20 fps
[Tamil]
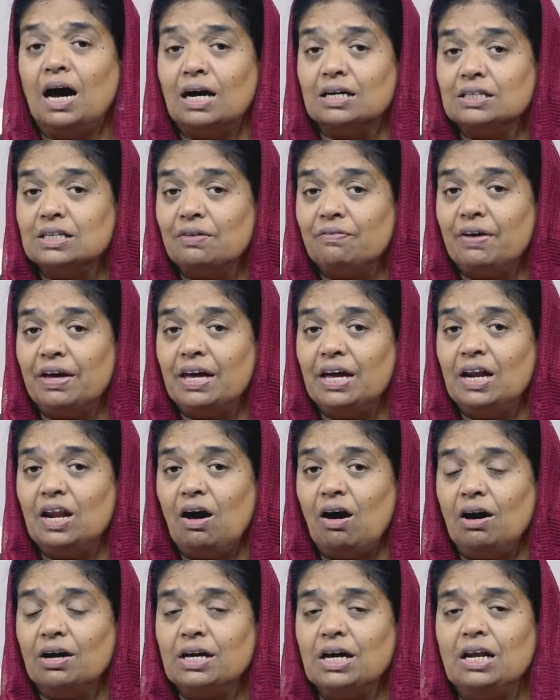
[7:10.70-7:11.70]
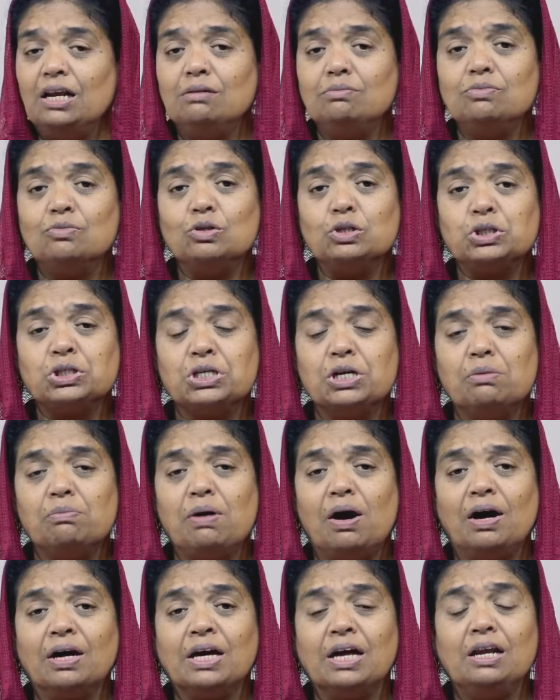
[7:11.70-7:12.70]
அந்த வெயிலாகிலும்
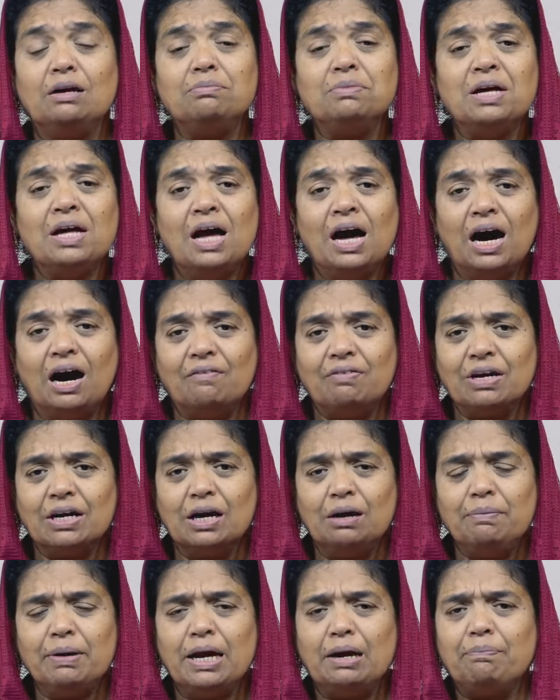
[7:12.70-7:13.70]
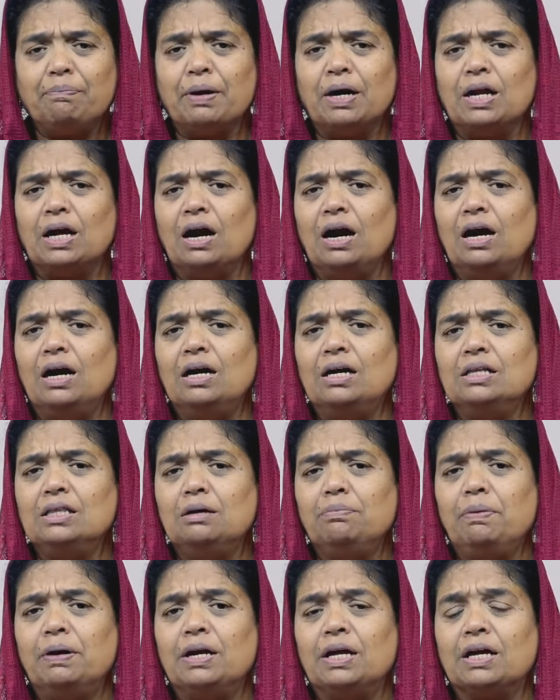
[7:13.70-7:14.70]
உஷ்ணமாகிலும் அவர்கள் பூமியில்
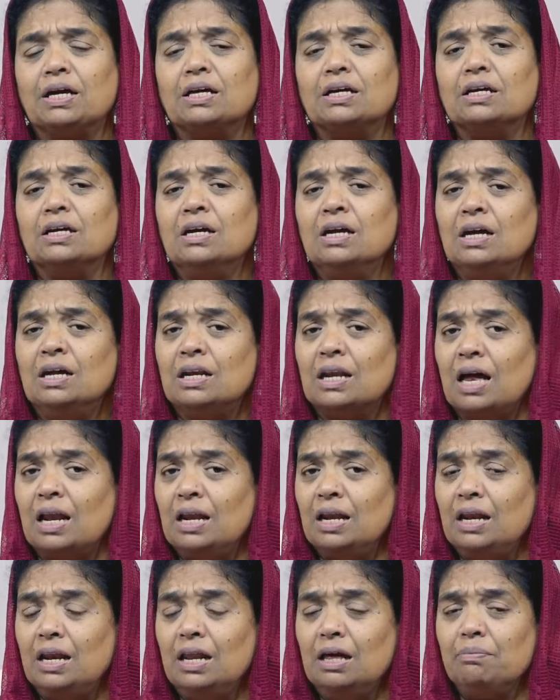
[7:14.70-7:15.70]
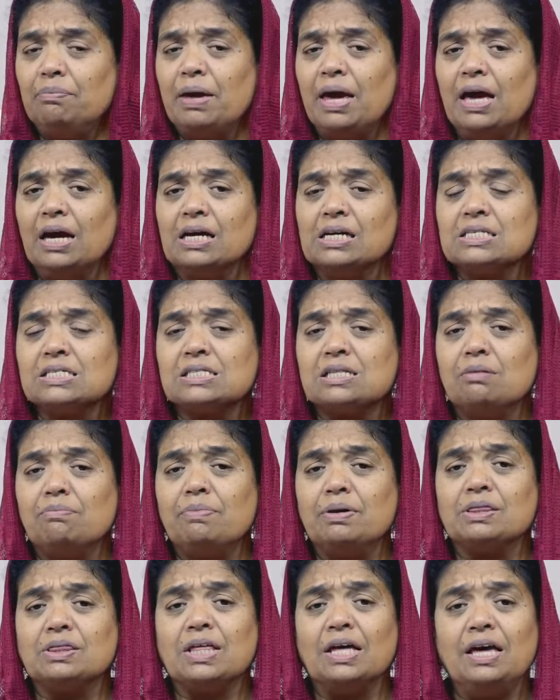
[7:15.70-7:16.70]
படாதபடிக்கு நல்ல மேக
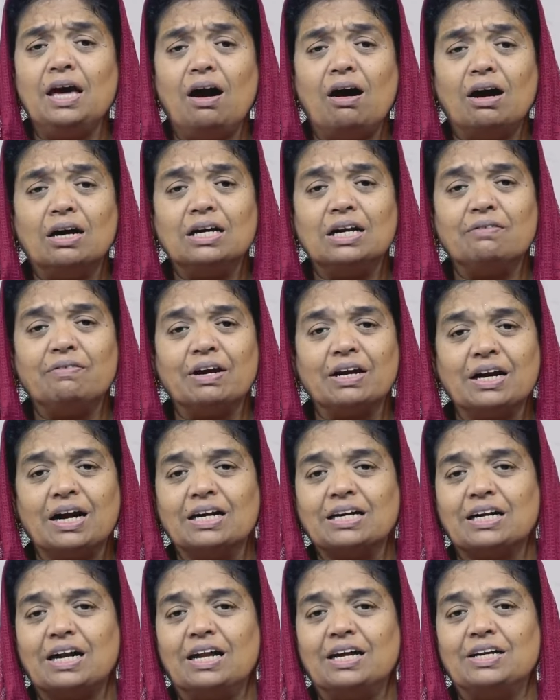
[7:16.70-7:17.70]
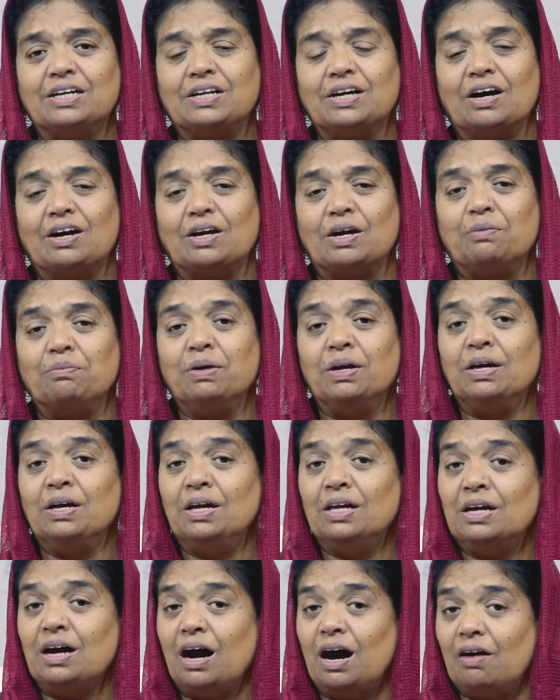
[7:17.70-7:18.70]
ஸ்தம்பத்தை ஆண்டவர் கட்டளையிட்டாராம்
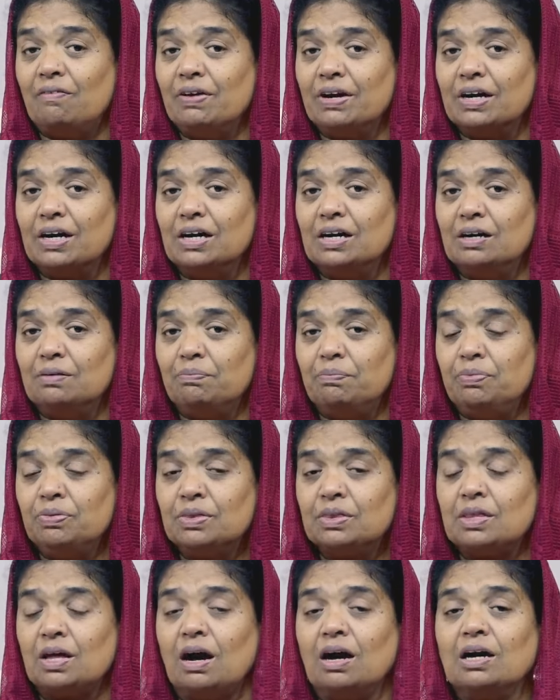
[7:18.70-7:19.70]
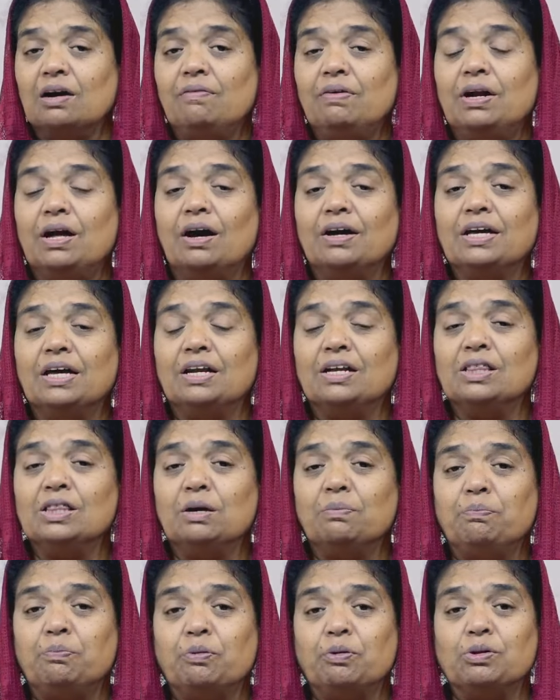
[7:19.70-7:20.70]
அவர்கள் தாகவிடா இருந்த
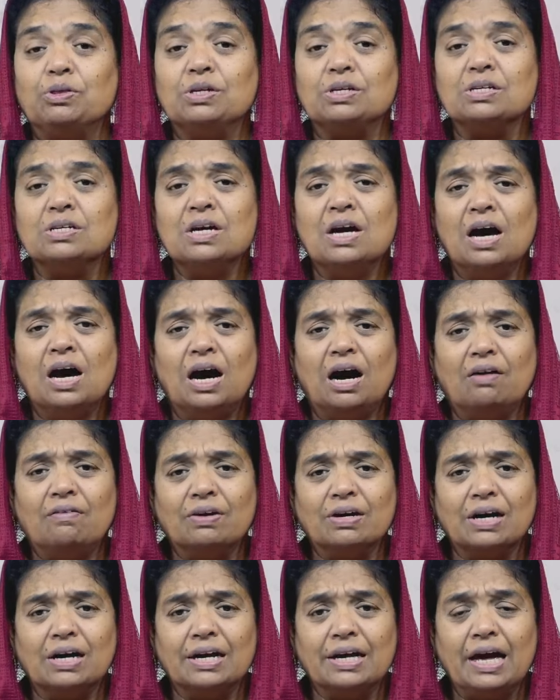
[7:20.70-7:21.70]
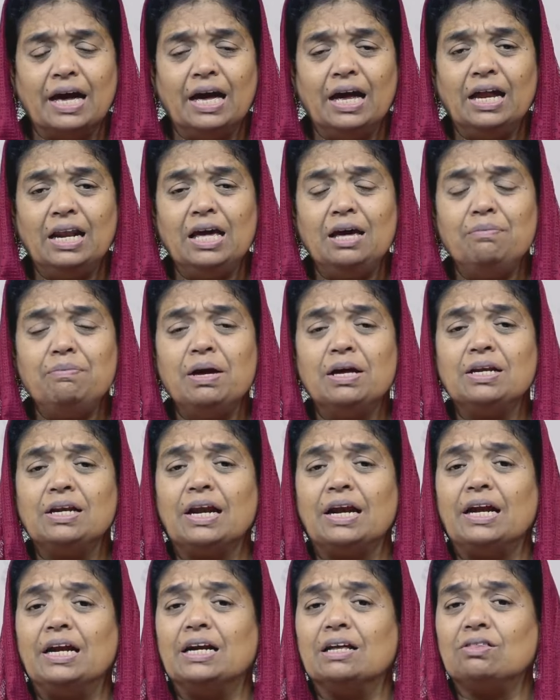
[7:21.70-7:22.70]
போது அவர்கள் ஏலீம் என்ற
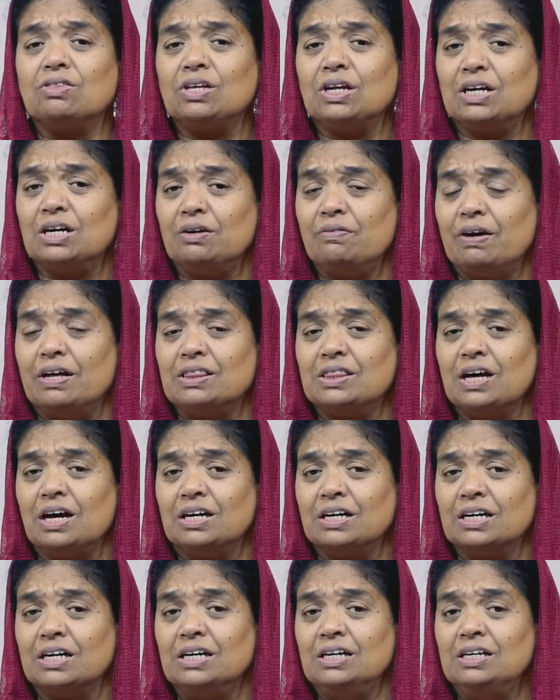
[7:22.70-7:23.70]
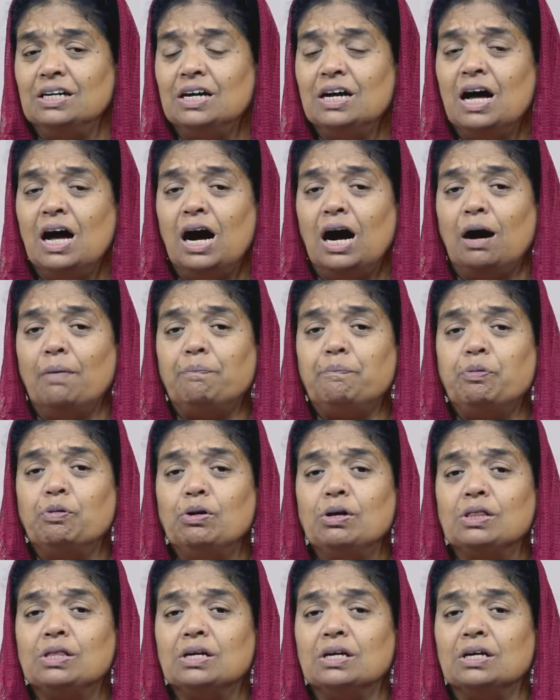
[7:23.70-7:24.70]
இடத்திற்கு வந்தார்கள்
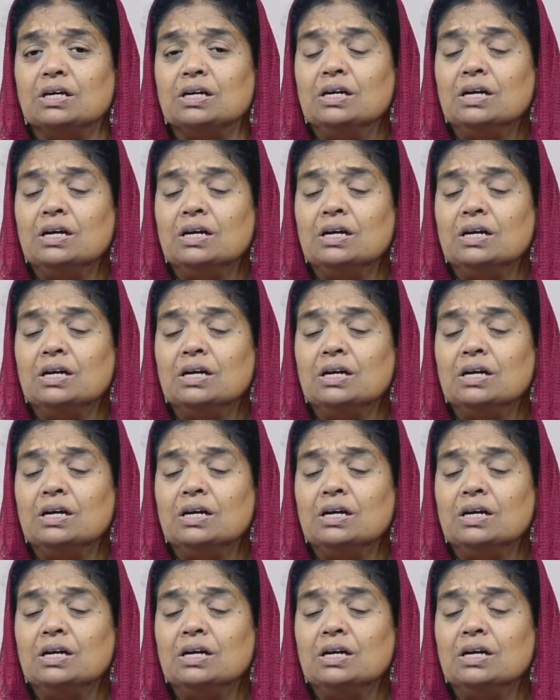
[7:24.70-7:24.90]
அப்பொழுது